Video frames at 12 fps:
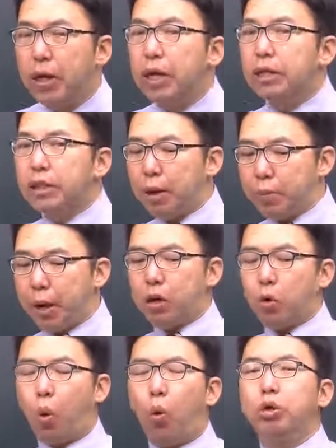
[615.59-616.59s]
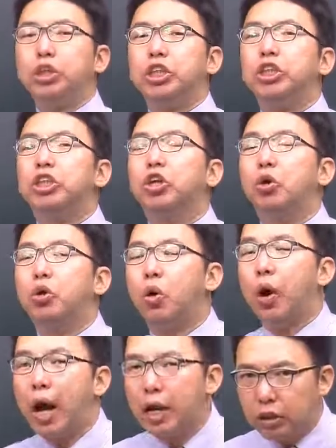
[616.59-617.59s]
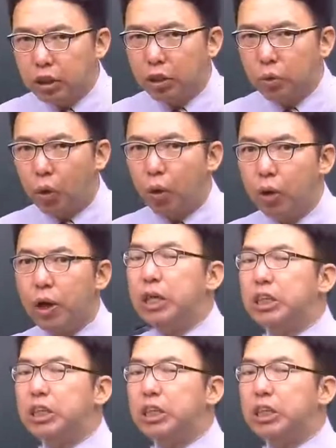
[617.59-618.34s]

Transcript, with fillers: 그 다음에 공식 적용할 때도